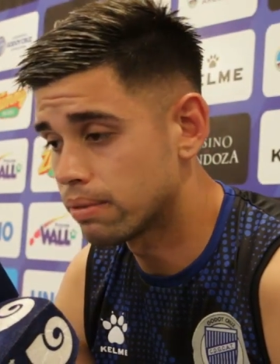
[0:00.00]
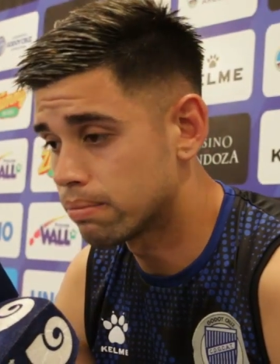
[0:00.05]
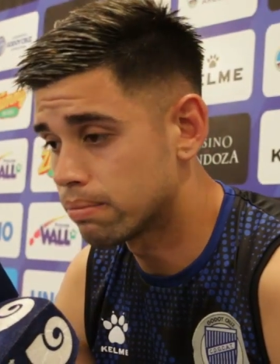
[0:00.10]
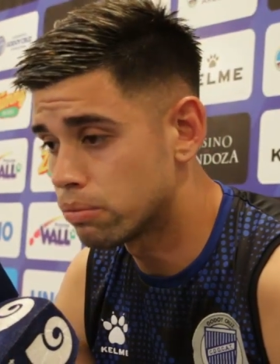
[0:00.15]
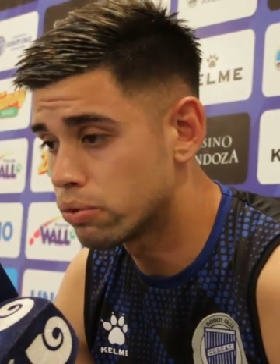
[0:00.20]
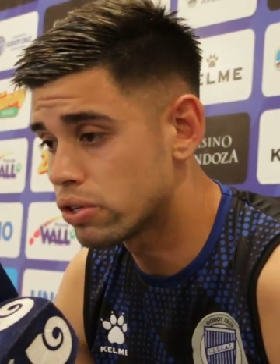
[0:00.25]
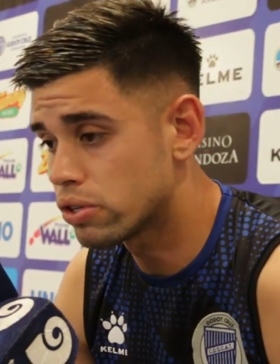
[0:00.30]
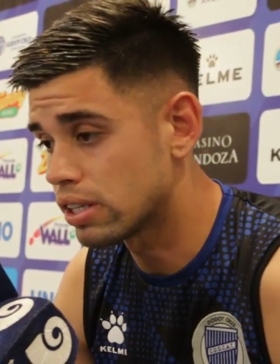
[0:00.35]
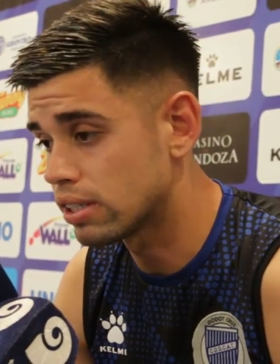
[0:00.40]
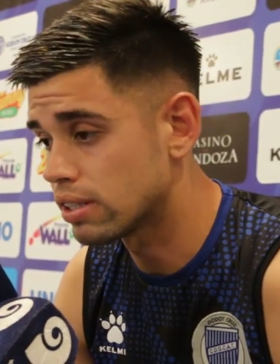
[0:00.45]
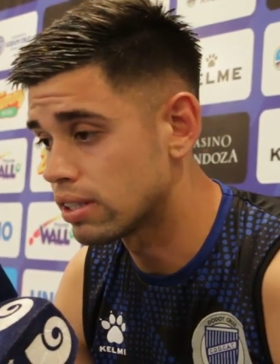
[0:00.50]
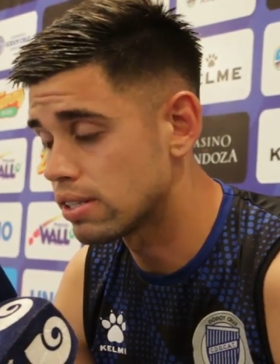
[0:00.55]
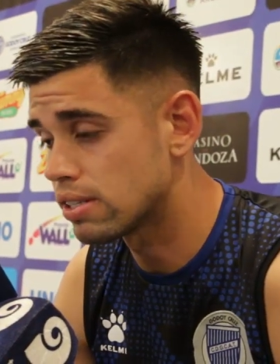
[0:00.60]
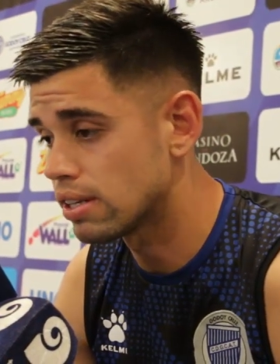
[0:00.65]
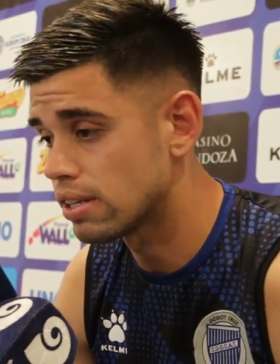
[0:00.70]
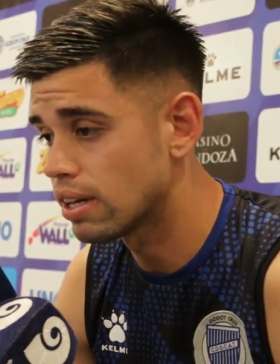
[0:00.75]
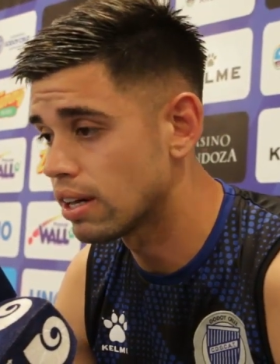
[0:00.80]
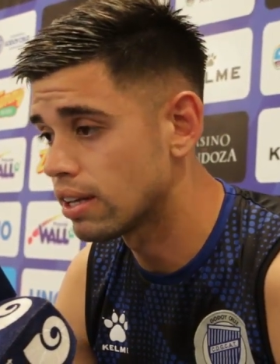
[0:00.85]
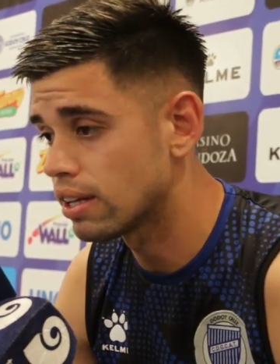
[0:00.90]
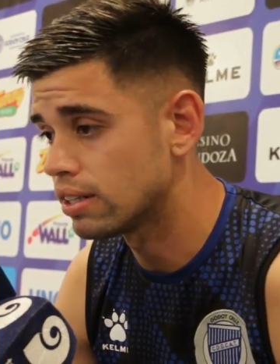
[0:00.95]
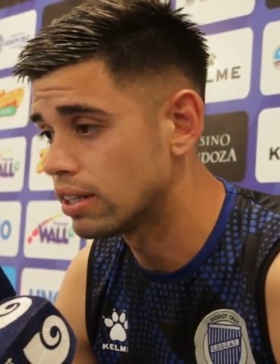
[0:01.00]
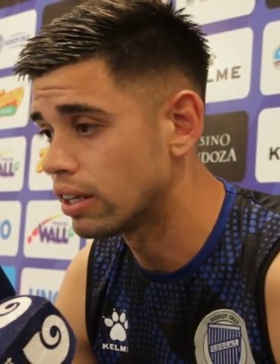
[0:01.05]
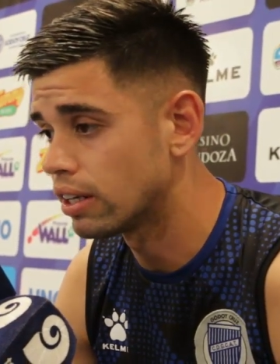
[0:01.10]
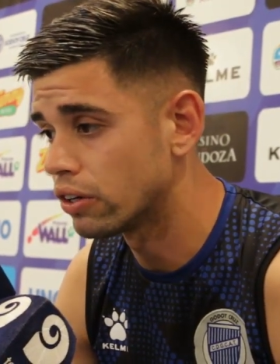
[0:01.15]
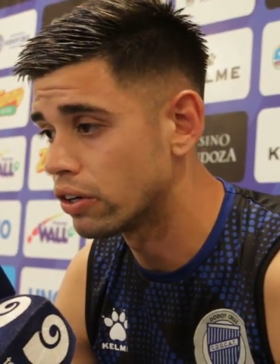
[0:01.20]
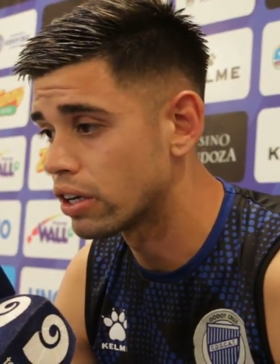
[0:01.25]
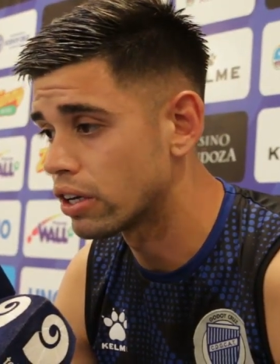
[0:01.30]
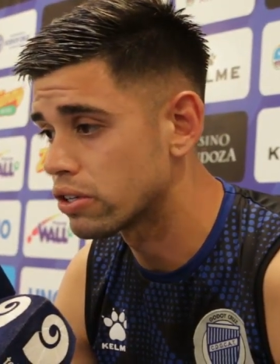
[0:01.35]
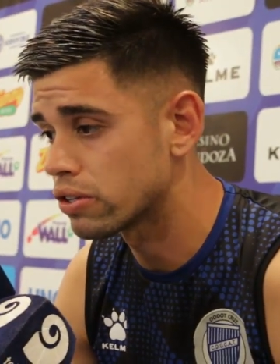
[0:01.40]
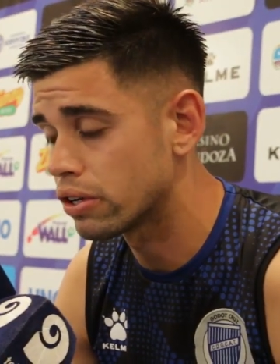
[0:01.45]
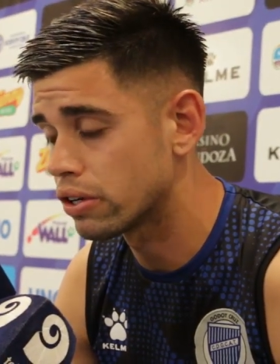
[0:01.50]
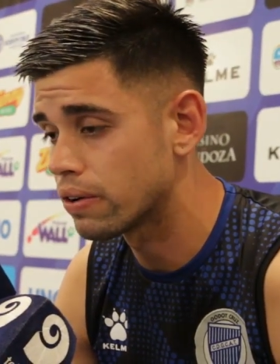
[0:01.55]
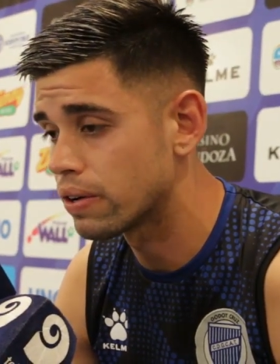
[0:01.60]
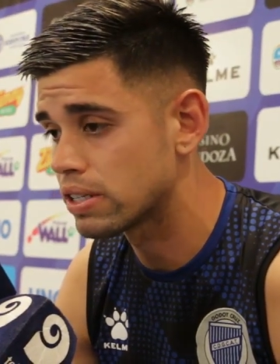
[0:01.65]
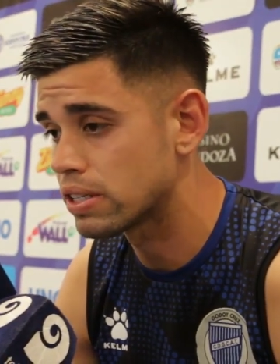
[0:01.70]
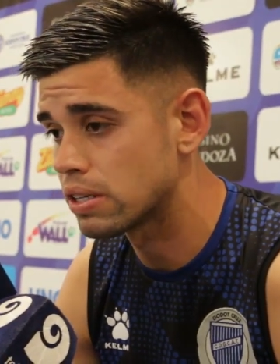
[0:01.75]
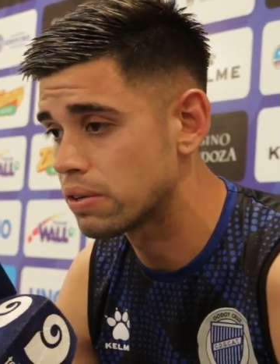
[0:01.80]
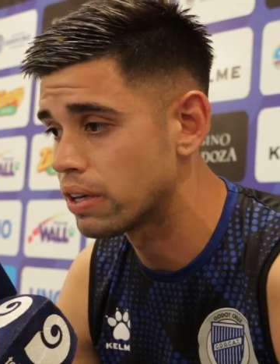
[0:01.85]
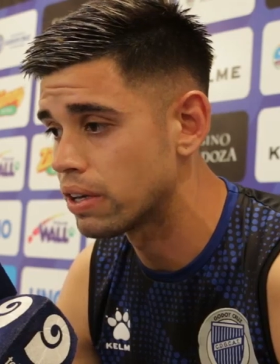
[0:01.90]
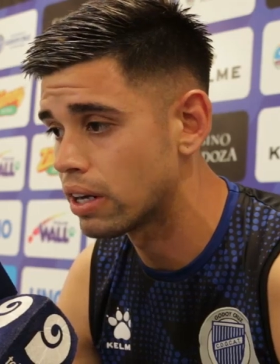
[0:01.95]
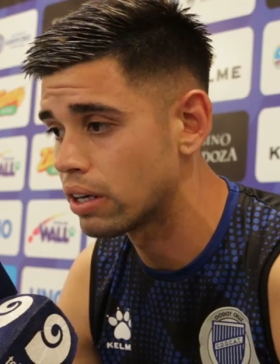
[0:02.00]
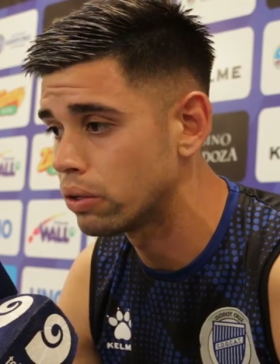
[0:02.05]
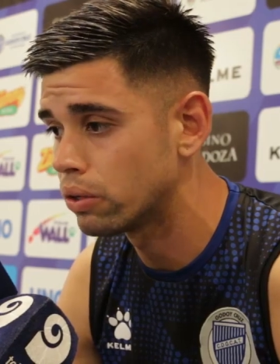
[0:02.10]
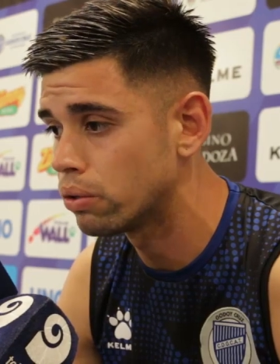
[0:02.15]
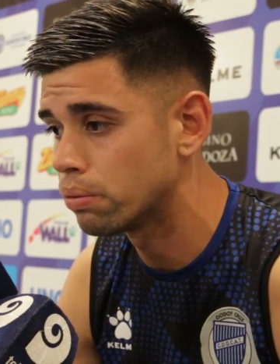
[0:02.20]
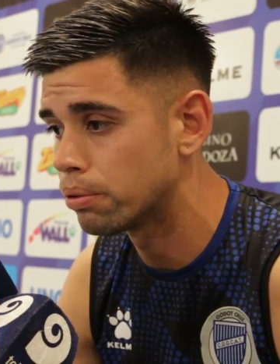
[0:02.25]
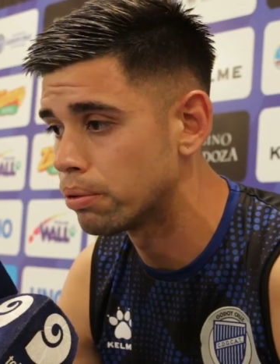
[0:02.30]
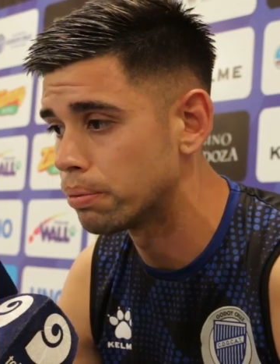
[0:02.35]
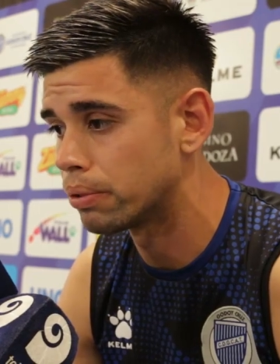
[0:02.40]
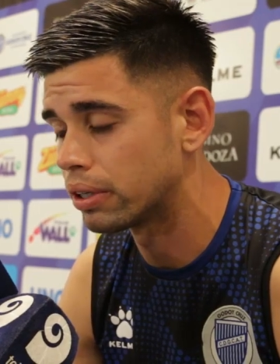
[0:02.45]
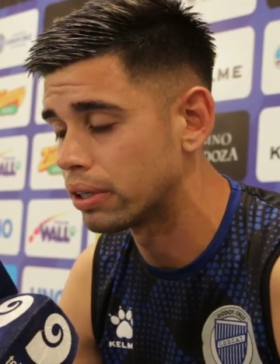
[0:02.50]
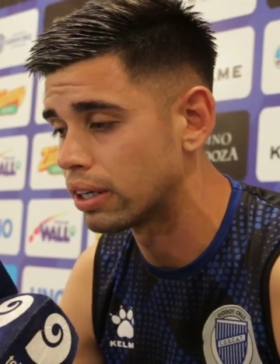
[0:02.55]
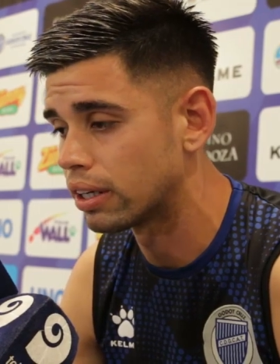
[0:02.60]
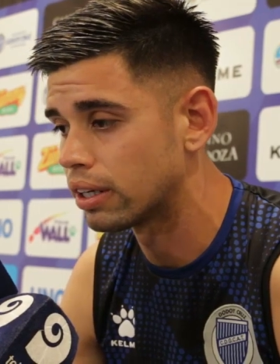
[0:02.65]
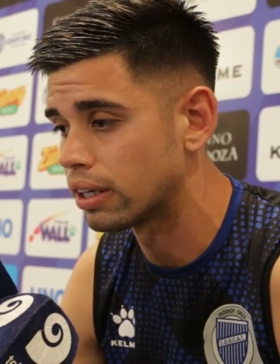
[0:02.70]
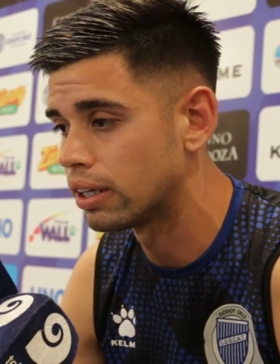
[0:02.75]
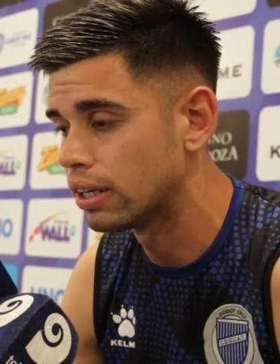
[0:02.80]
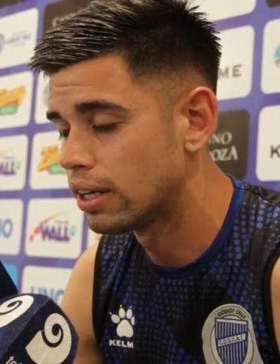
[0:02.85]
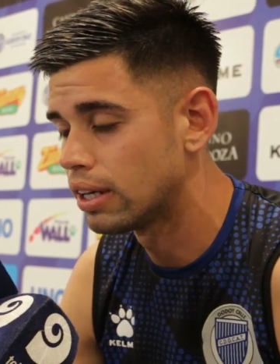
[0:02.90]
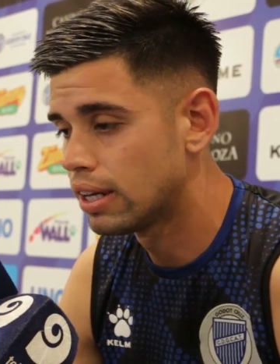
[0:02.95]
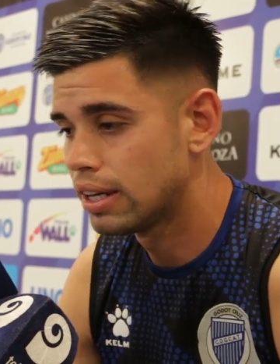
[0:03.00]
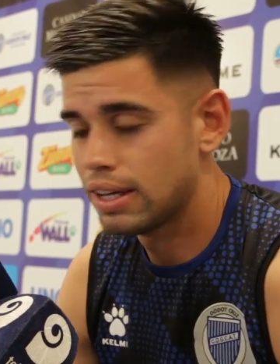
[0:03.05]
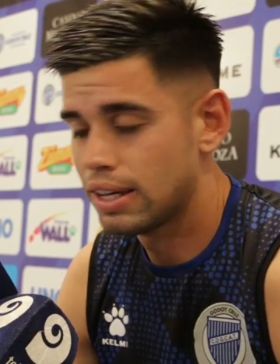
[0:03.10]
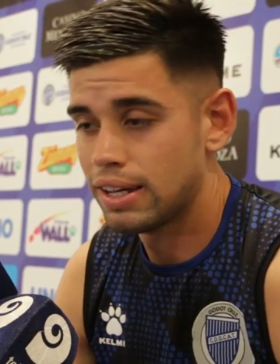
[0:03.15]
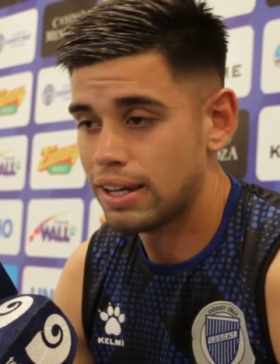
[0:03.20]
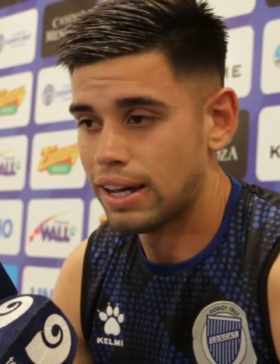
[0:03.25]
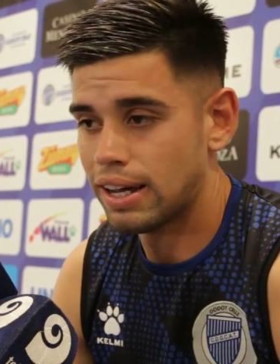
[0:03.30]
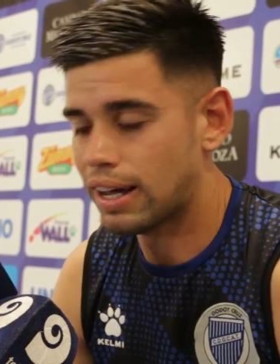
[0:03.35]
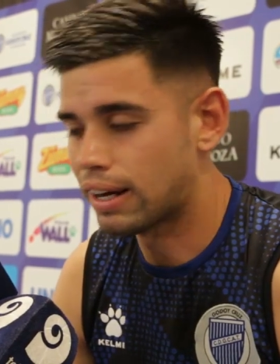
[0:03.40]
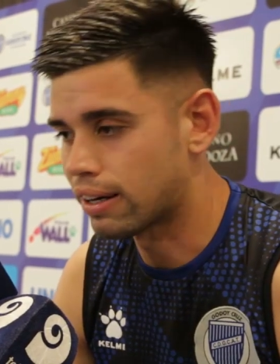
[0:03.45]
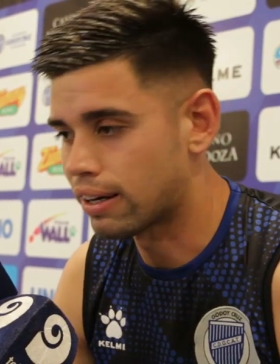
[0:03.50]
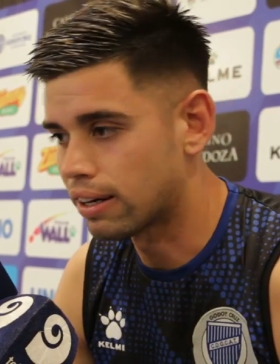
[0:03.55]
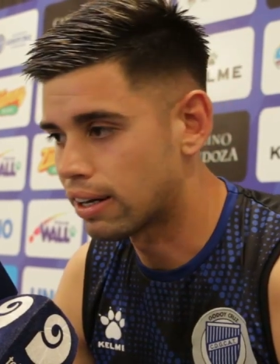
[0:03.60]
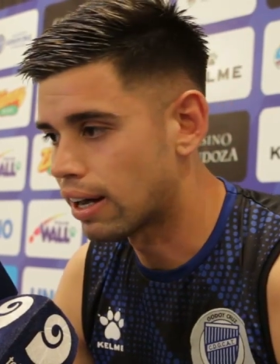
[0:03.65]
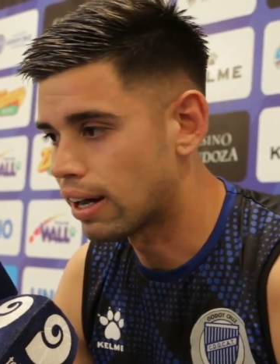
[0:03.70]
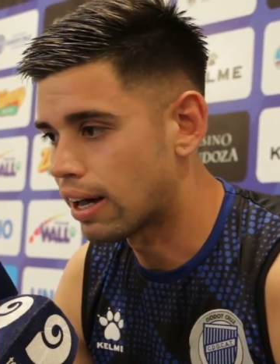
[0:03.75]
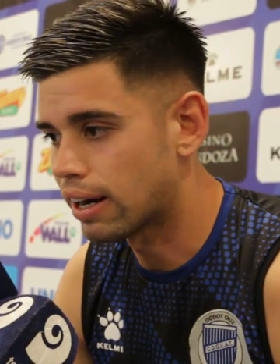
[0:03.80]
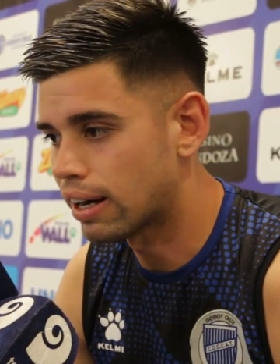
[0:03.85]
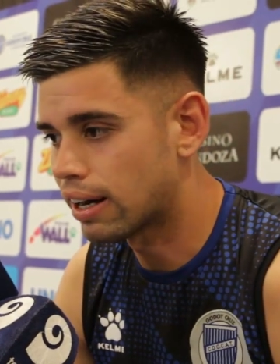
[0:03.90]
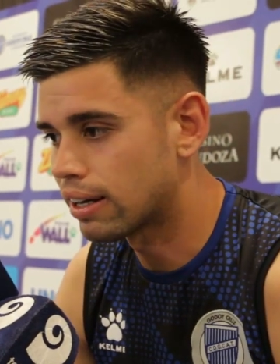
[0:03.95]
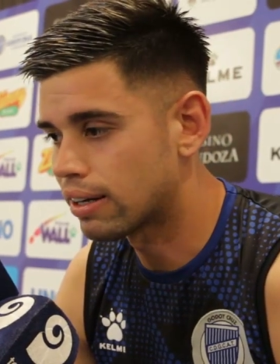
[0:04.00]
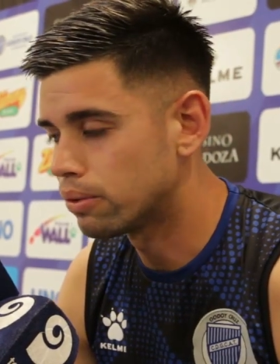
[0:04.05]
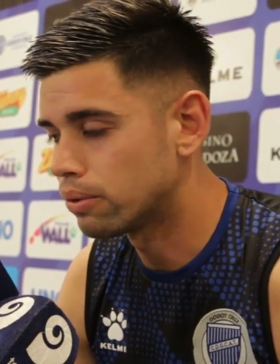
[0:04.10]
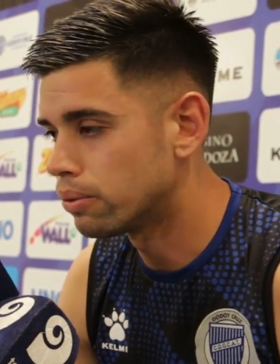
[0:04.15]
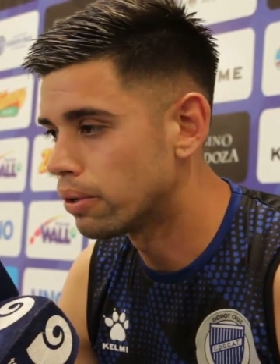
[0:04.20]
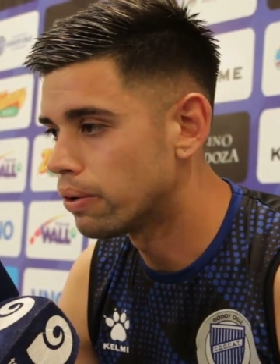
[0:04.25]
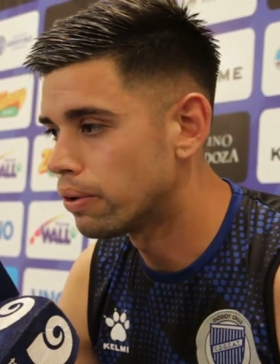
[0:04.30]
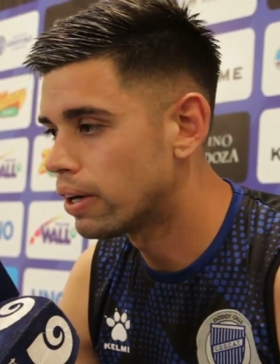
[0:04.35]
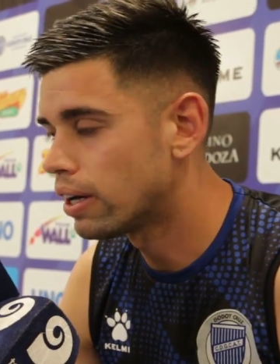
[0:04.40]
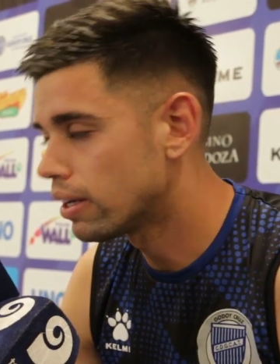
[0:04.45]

mucha intensidad y creo que eso le va a hacer bien al grupo porque arranca, un nuevo